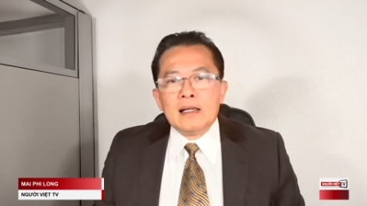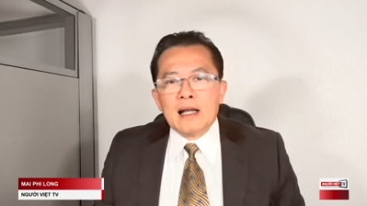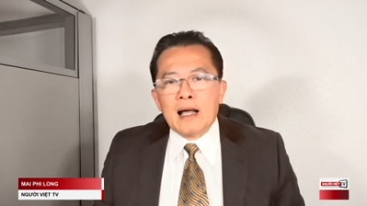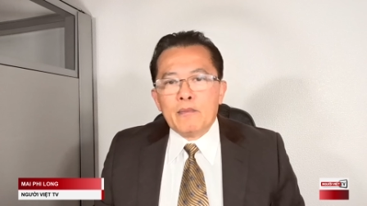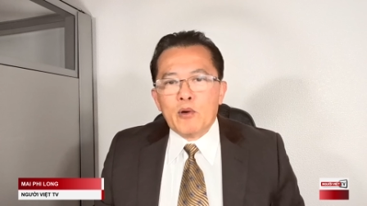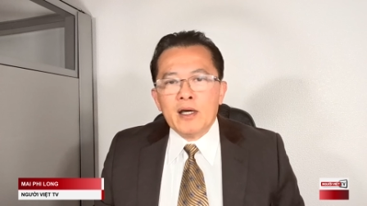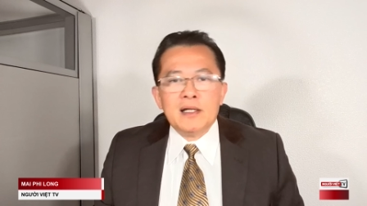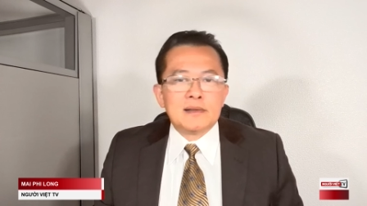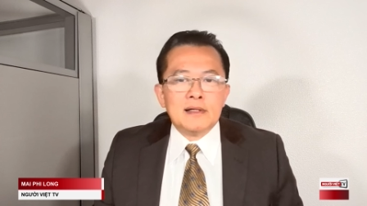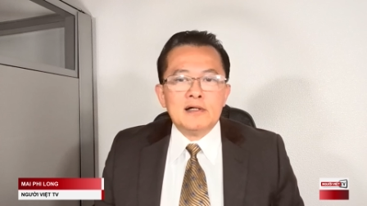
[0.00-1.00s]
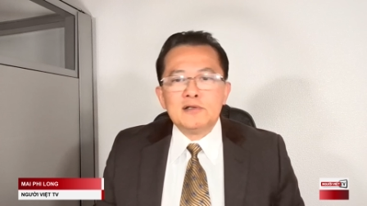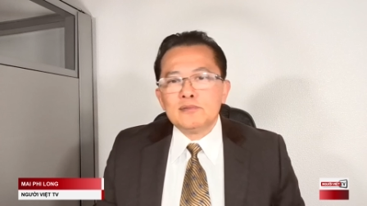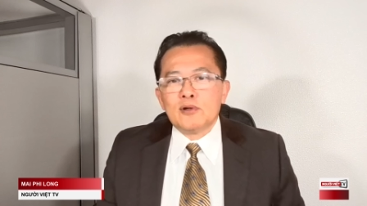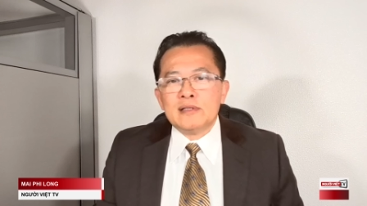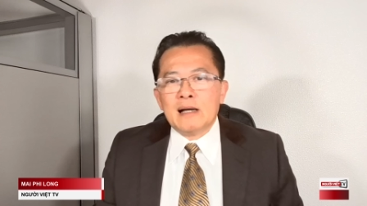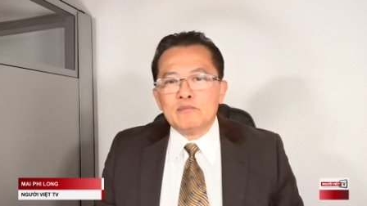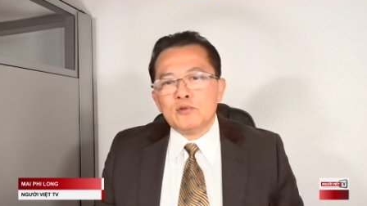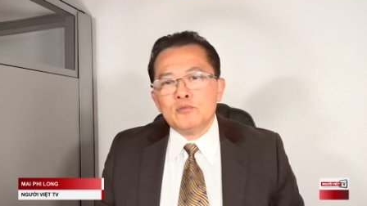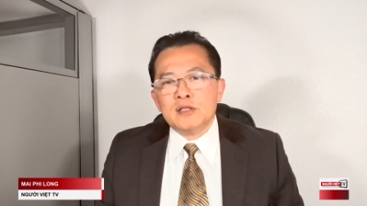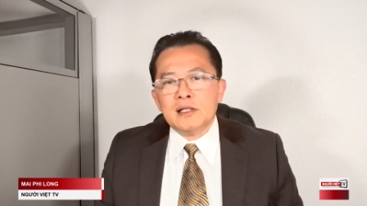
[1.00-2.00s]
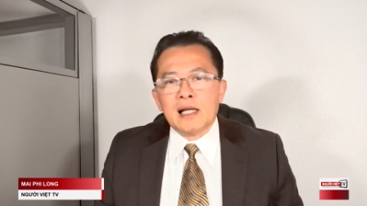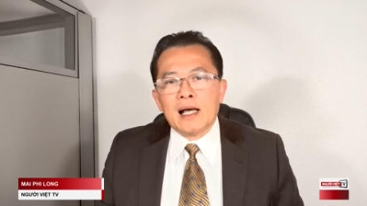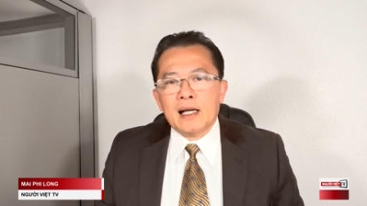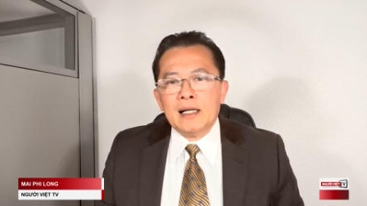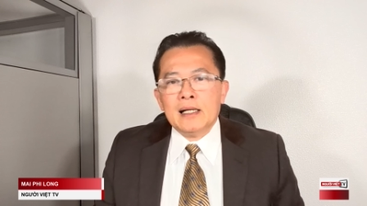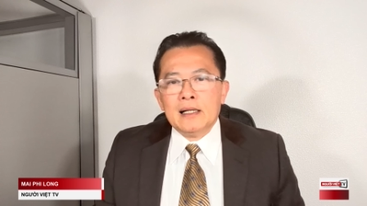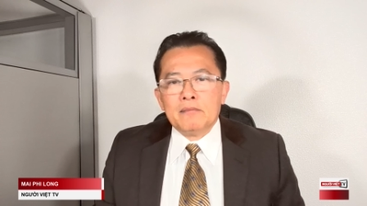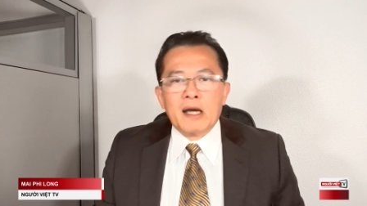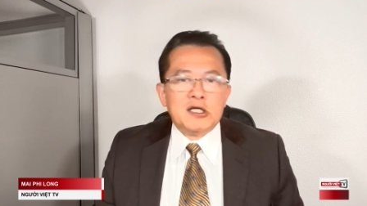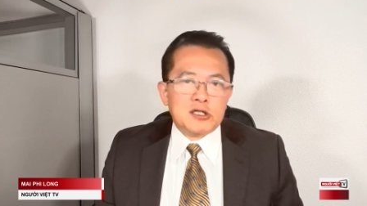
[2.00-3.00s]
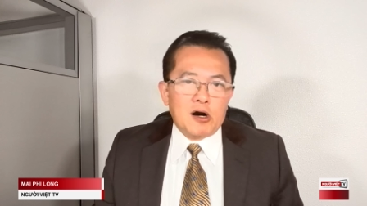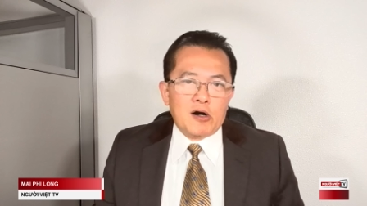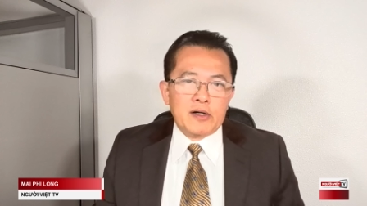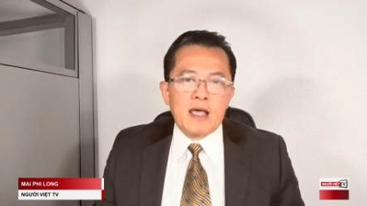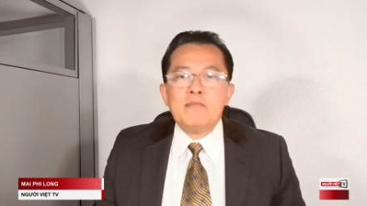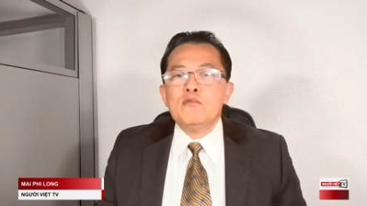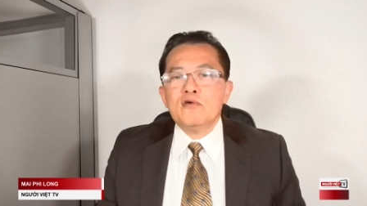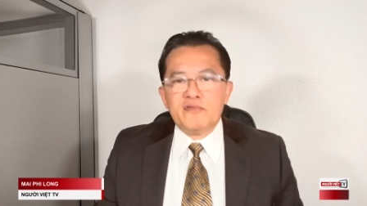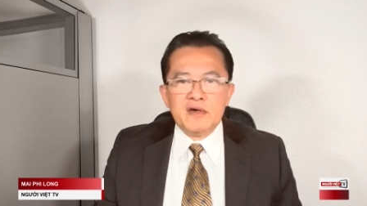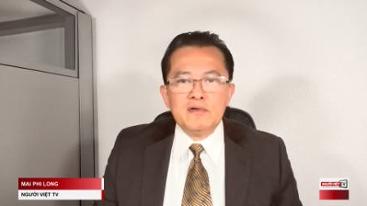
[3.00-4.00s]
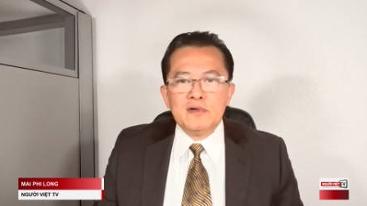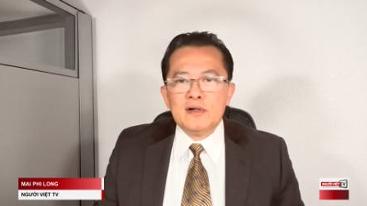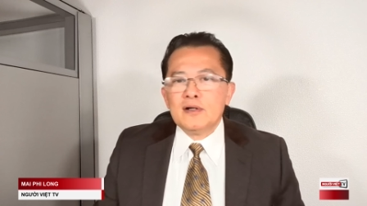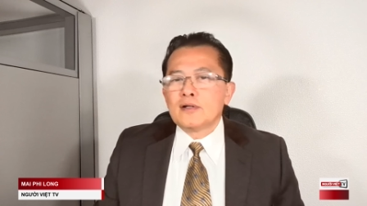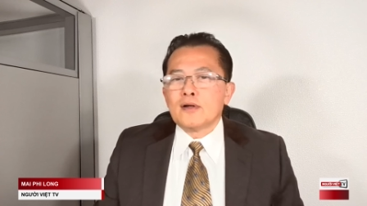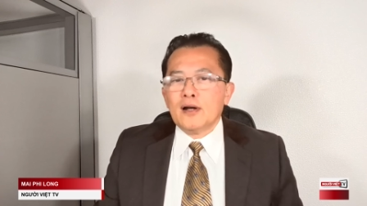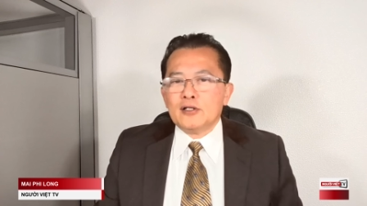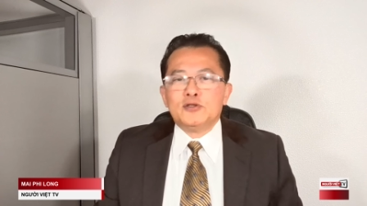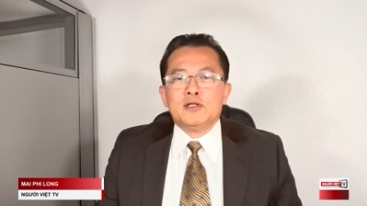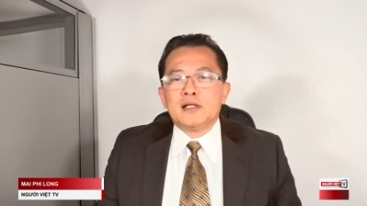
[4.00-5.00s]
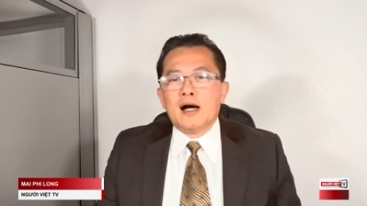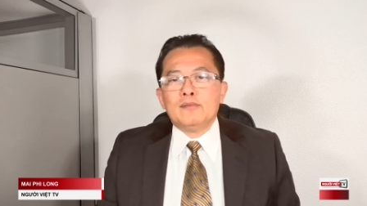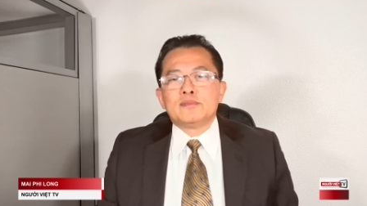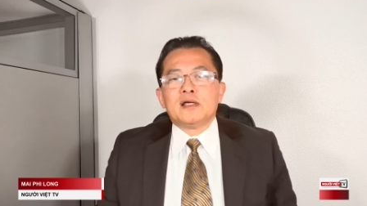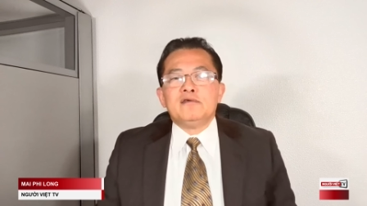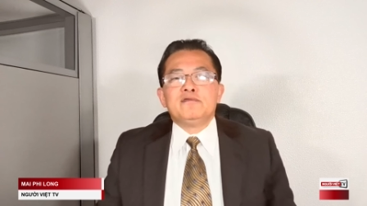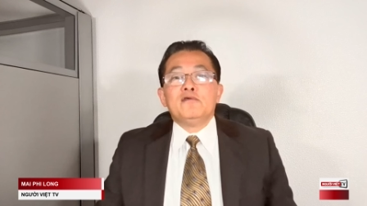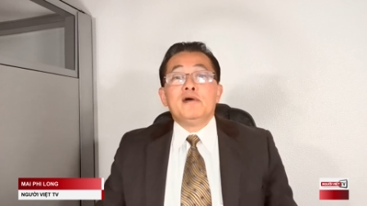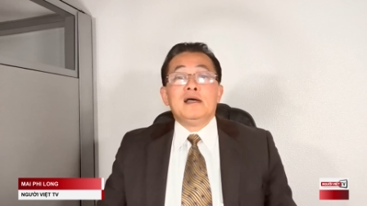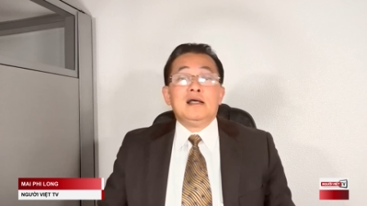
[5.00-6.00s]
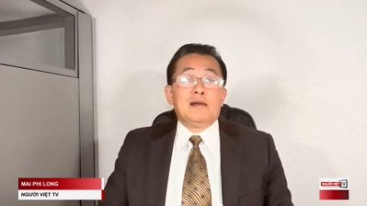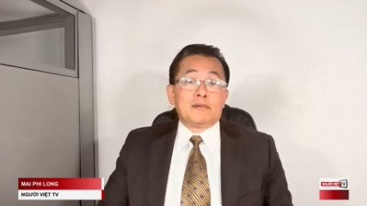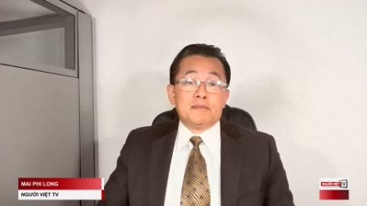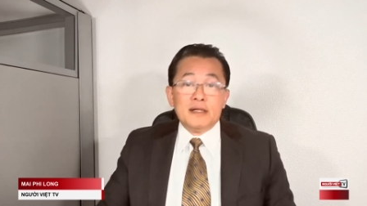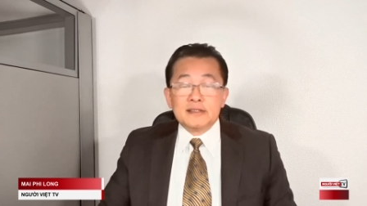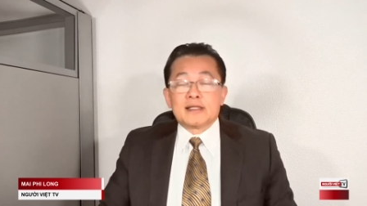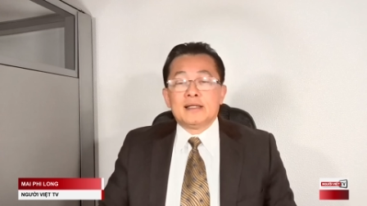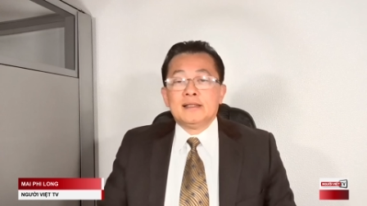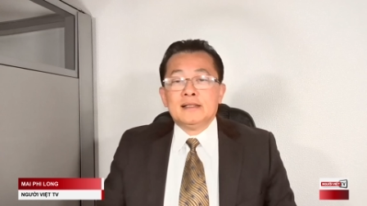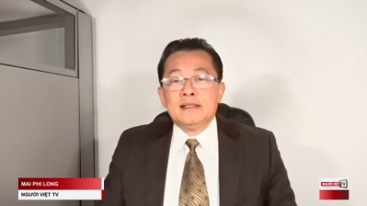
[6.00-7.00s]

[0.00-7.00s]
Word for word: là một cái hiện tượng chúng tôi rằng dùng chữ là bày trò để mua phiếu đó là chuyện ông tỷ phú Elon Musk